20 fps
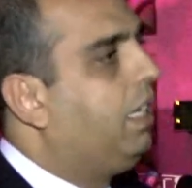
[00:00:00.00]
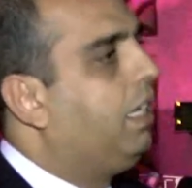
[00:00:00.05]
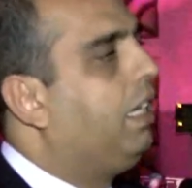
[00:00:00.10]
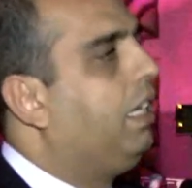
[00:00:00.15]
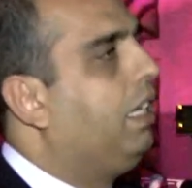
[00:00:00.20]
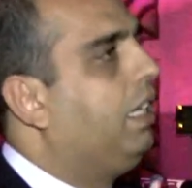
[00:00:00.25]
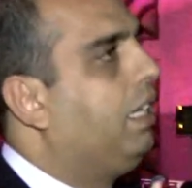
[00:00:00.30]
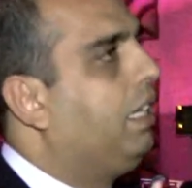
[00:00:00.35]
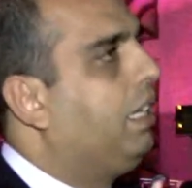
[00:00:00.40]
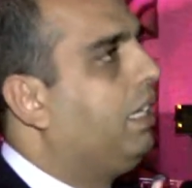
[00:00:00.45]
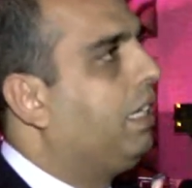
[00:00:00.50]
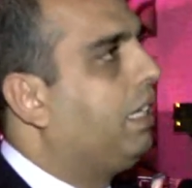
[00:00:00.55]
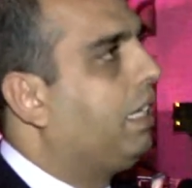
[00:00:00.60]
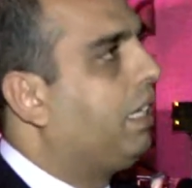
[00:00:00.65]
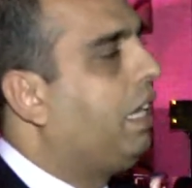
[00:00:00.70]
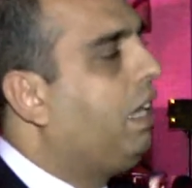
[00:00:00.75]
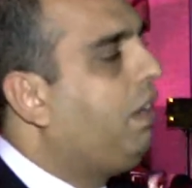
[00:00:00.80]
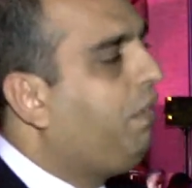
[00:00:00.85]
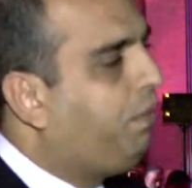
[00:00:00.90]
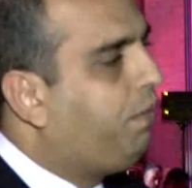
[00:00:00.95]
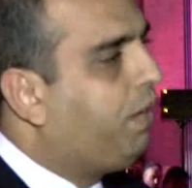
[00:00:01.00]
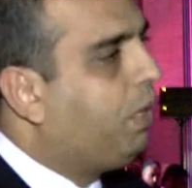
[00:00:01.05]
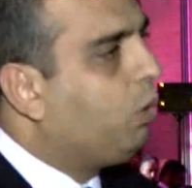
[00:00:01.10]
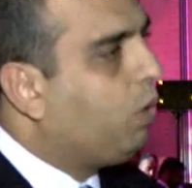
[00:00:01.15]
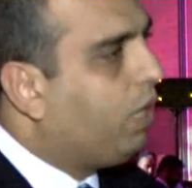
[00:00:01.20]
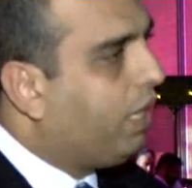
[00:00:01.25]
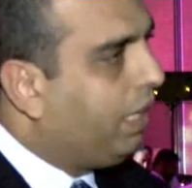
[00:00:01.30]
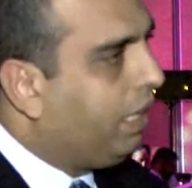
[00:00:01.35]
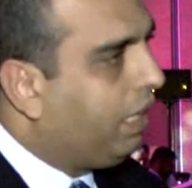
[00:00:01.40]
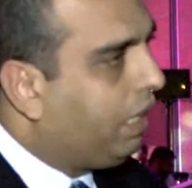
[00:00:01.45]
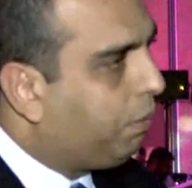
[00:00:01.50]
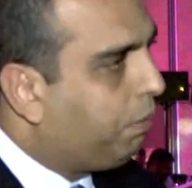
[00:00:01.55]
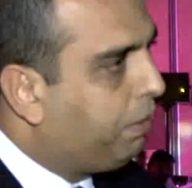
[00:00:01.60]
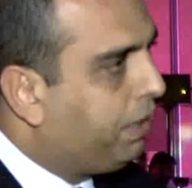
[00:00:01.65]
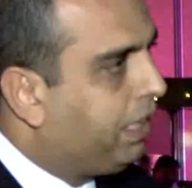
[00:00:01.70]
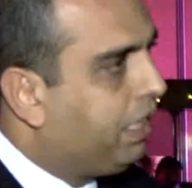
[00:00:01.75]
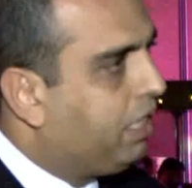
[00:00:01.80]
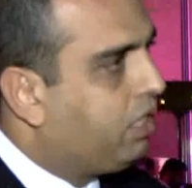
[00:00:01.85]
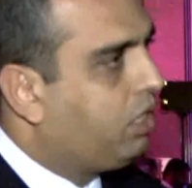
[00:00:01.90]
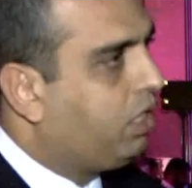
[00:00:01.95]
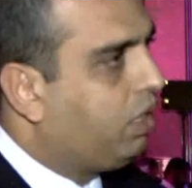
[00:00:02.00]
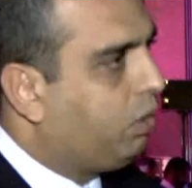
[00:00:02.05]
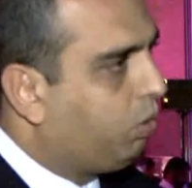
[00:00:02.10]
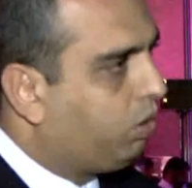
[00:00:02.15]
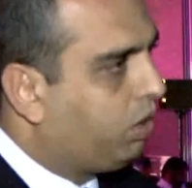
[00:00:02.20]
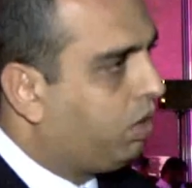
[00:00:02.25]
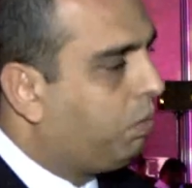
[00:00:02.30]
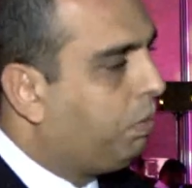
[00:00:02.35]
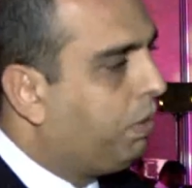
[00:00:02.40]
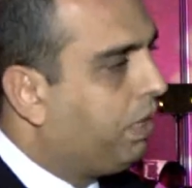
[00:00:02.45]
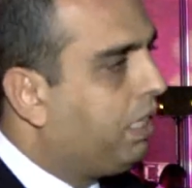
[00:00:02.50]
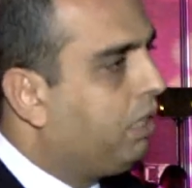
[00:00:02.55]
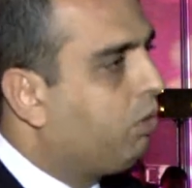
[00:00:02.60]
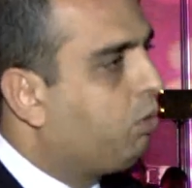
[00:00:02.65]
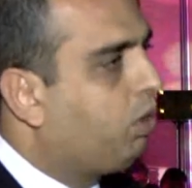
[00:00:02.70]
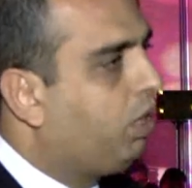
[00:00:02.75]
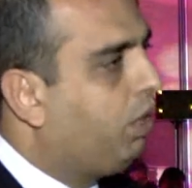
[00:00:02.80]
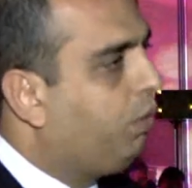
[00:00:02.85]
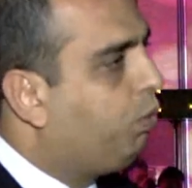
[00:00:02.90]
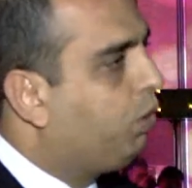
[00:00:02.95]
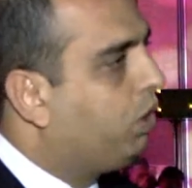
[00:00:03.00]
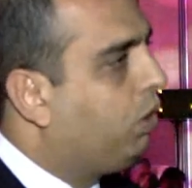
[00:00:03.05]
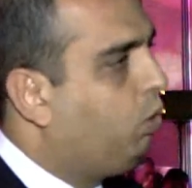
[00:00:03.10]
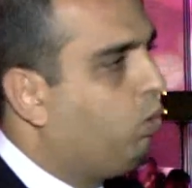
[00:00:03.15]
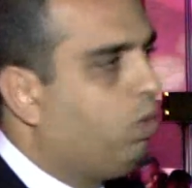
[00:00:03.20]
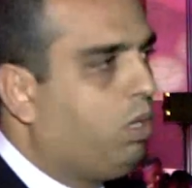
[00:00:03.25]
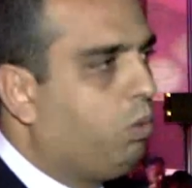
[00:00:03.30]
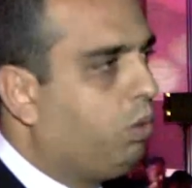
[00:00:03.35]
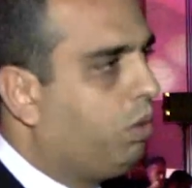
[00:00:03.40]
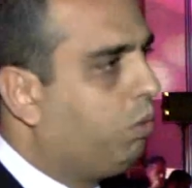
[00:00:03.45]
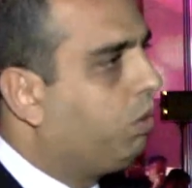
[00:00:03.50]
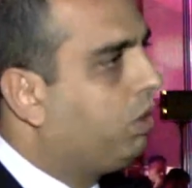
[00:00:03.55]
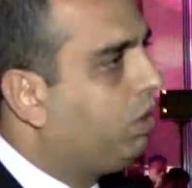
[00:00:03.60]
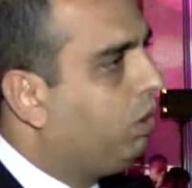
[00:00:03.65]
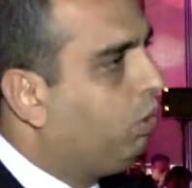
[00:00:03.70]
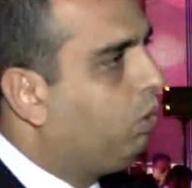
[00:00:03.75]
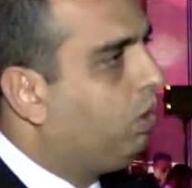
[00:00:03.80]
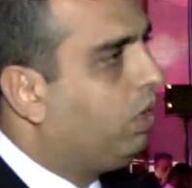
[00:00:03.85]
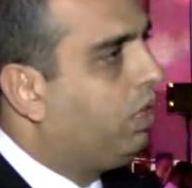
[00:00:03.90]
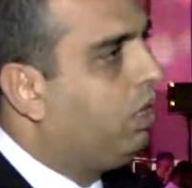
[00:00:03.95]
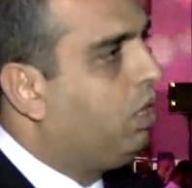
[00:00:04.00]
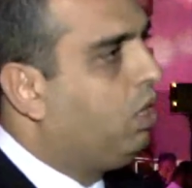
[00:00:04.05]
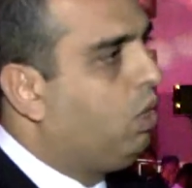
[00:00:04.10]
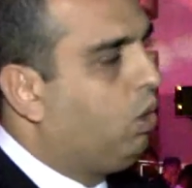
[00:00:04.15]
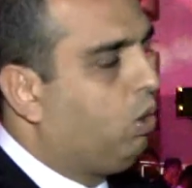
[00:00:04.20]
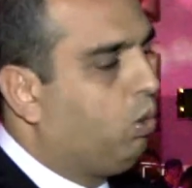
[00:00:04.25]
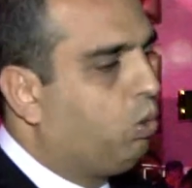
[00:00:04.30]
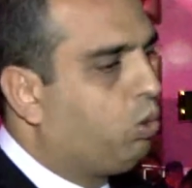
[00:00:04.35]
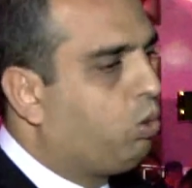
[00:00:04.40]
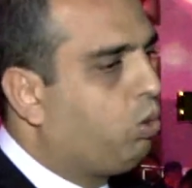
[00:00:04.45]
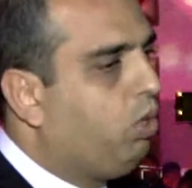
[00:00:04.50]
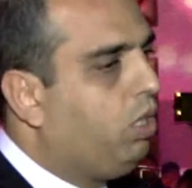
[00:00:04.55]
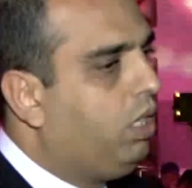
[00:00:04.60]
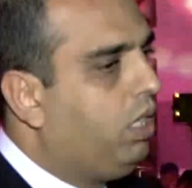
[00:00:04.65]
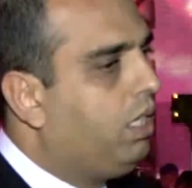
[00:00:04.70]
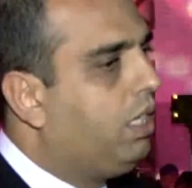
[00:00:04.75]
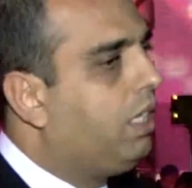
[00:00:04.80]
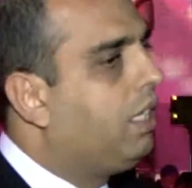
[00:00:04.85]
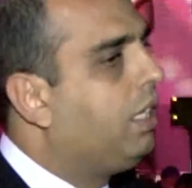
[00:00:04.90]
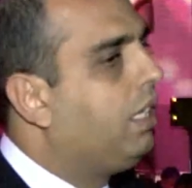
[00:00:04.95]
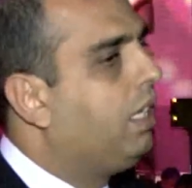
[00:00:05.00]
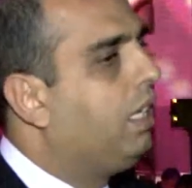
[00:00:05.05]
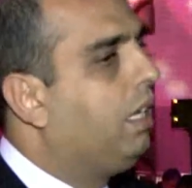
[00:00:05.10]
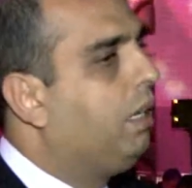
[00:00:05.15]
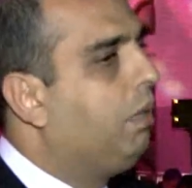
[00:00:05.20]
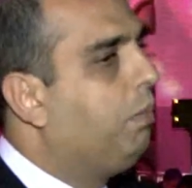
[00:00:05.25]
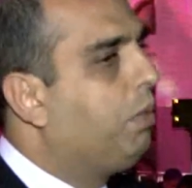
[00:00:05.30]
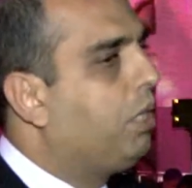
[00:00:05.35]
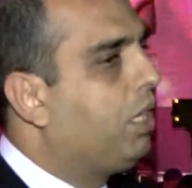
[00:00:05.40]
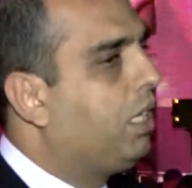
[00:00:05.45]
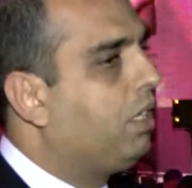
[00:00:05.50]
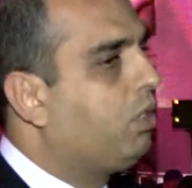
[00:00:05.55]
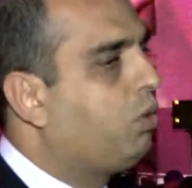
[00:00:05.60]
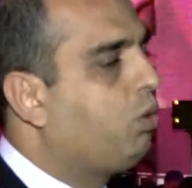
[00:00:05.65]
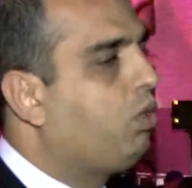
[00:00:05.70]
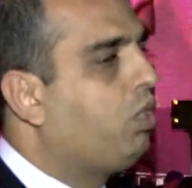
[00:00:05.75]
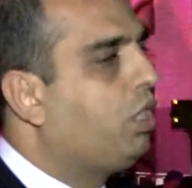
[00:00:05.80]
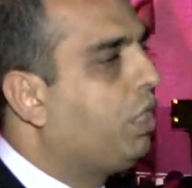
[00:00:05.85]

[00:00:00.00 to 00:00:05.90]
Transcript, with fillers: الـ كيف بنوا هاي الابلكيشن او التطبيقات وكيف وضعوها وين وضعوها وشو الـ شو